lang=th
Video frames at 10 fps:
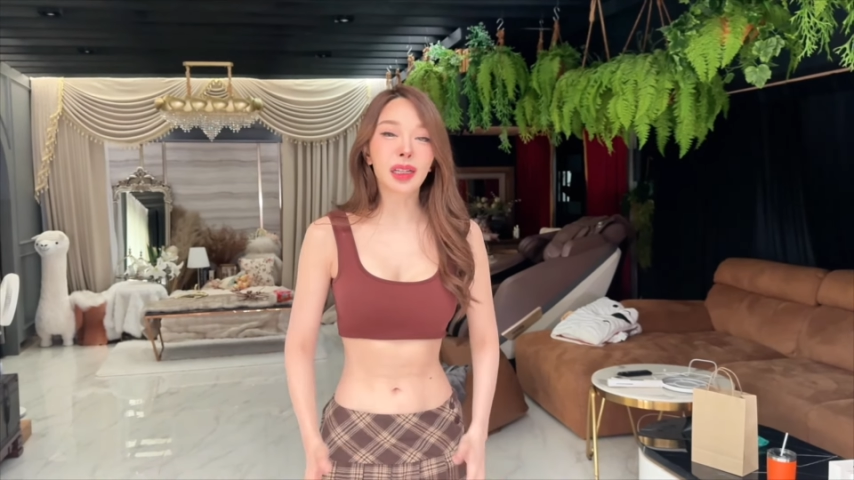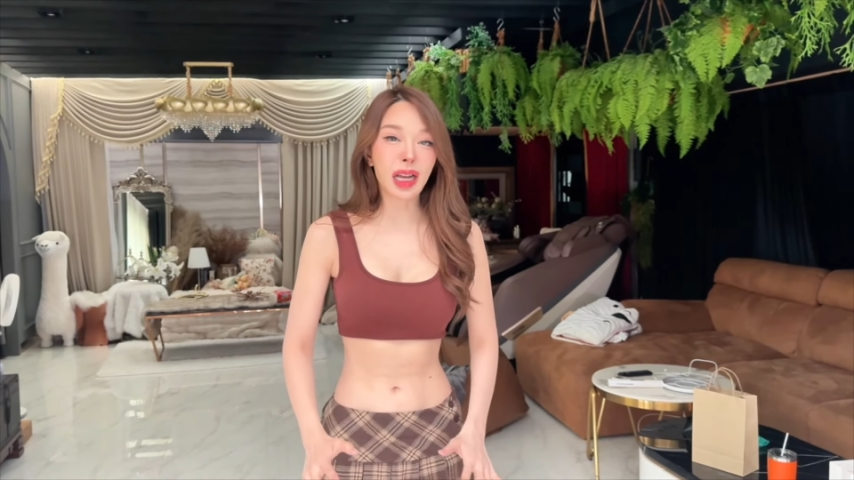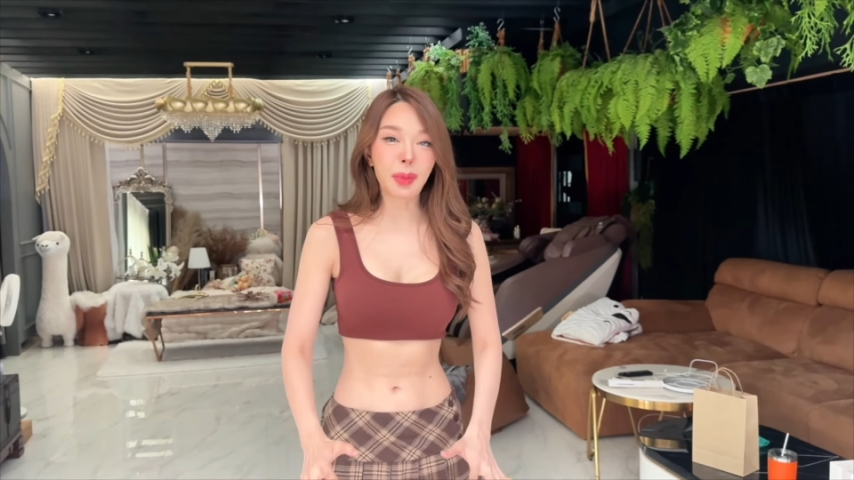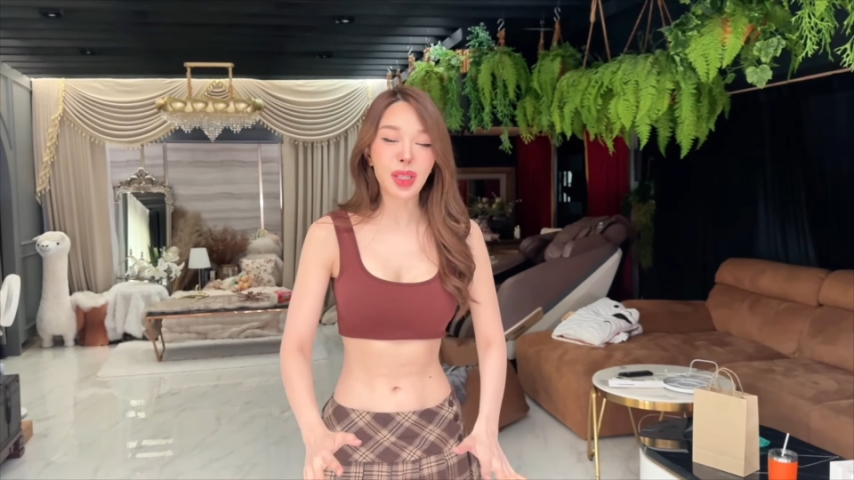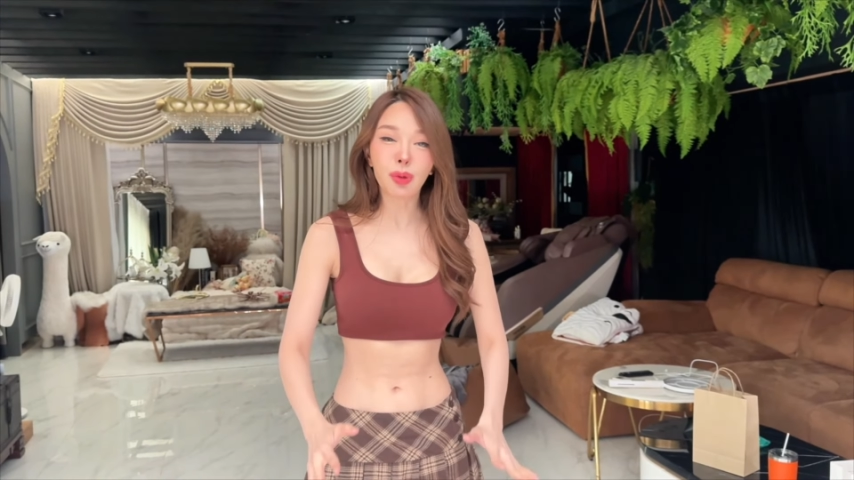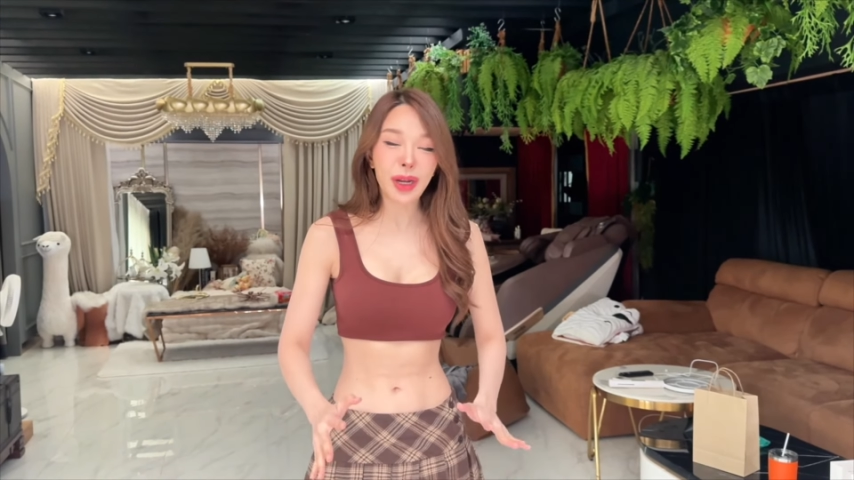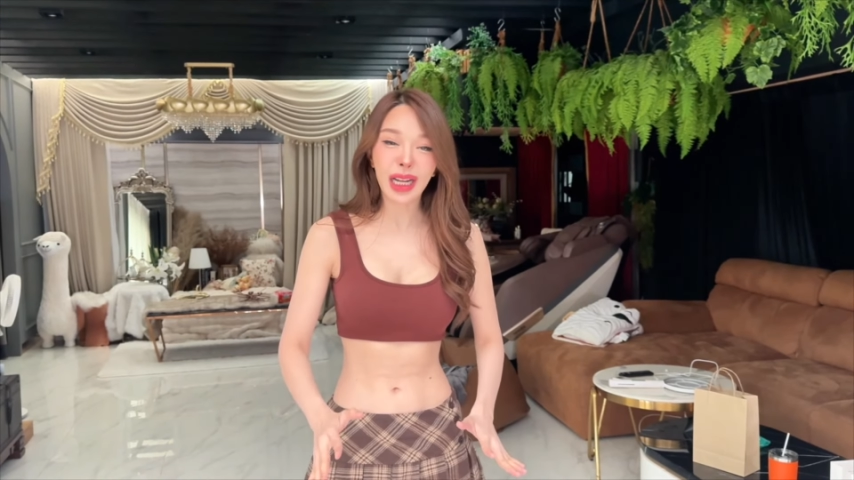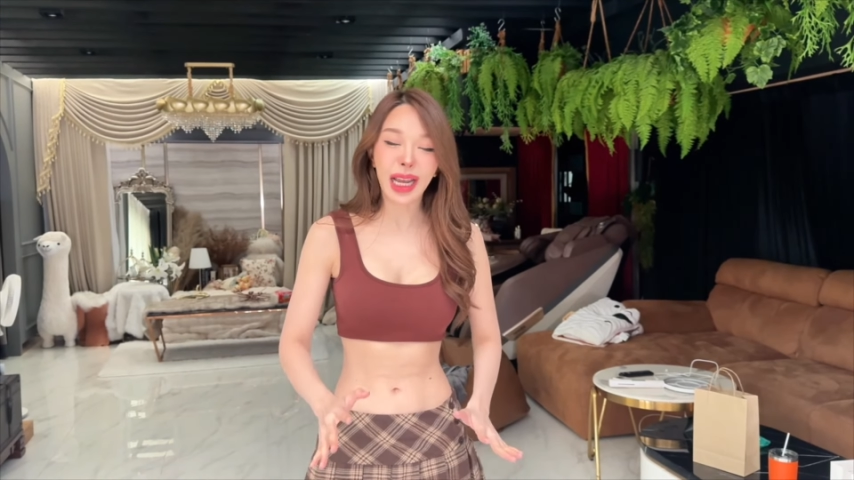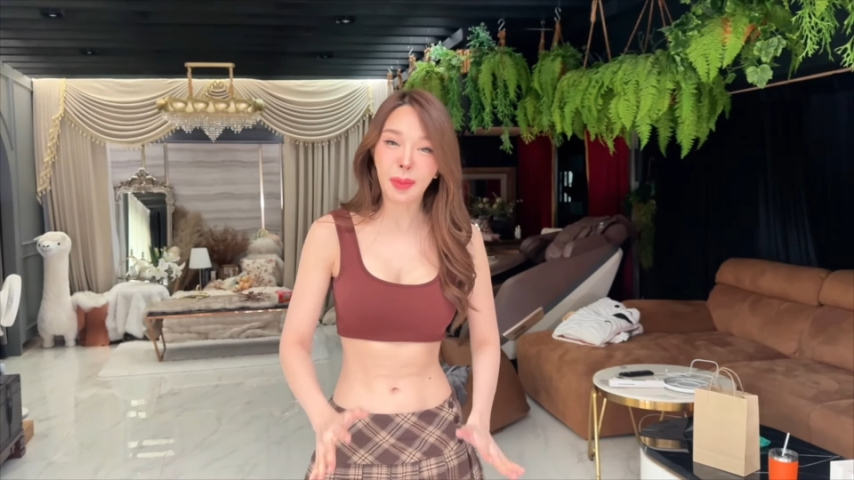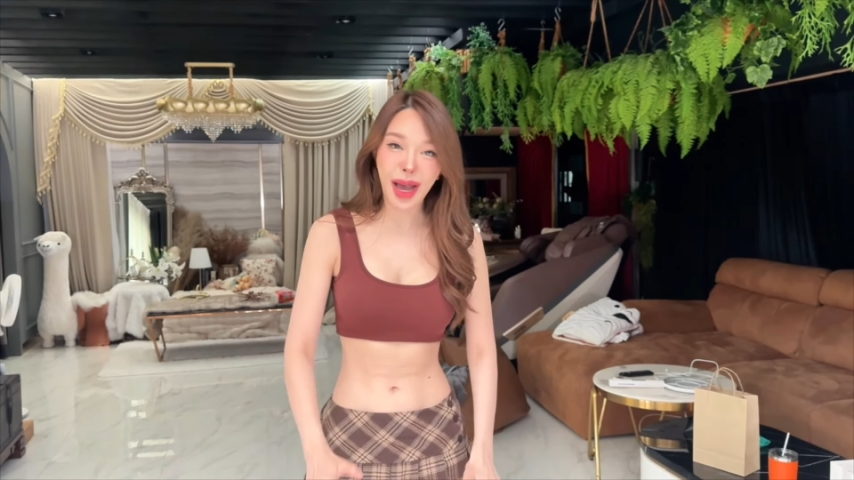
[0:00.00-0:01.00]
เครื่องมันช่วย
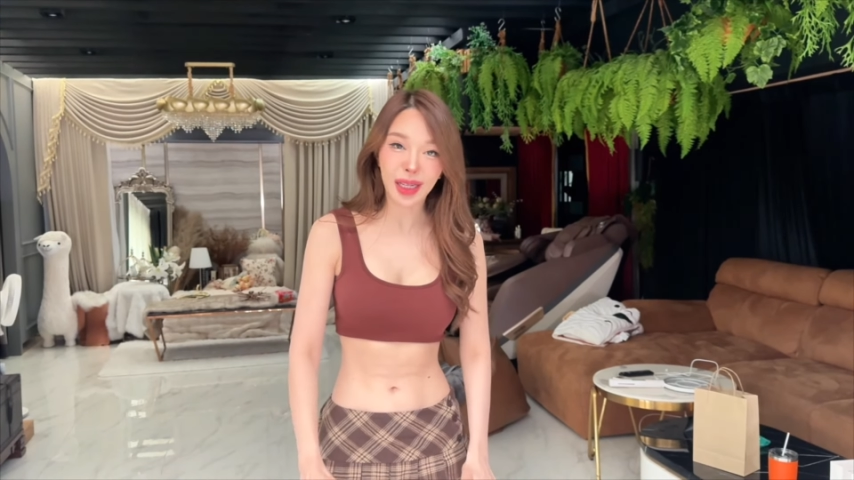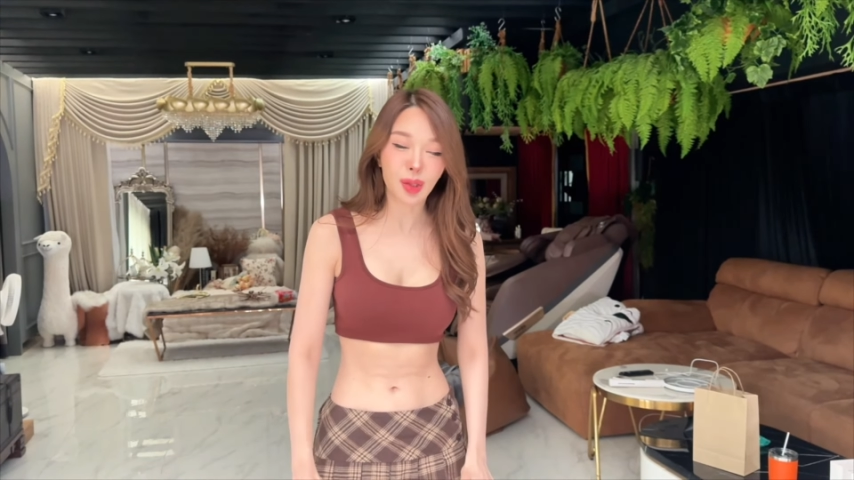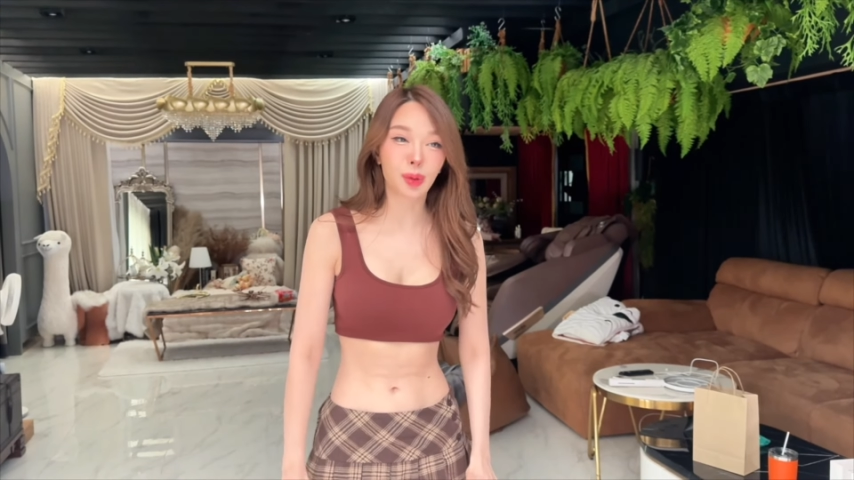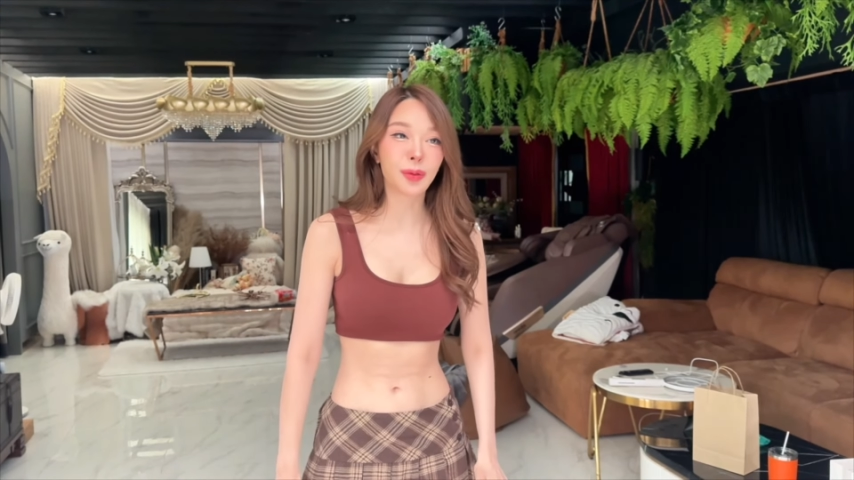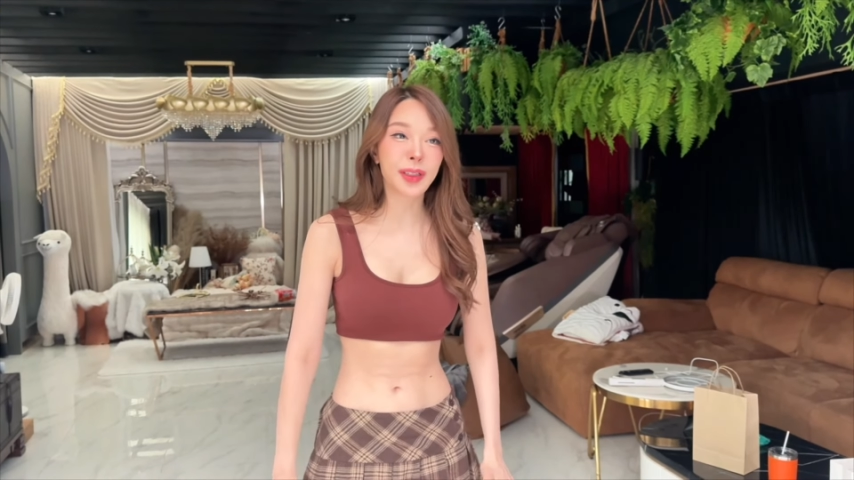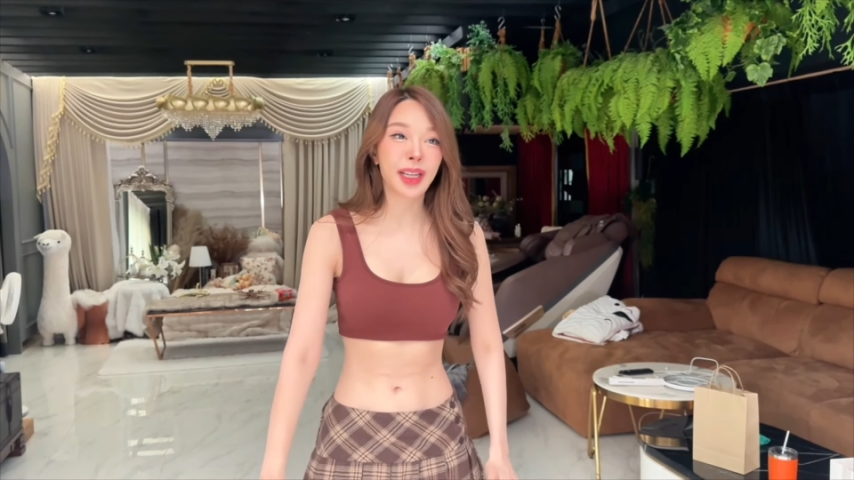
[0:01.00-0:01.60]
ได้แค่บางจุดเว้ย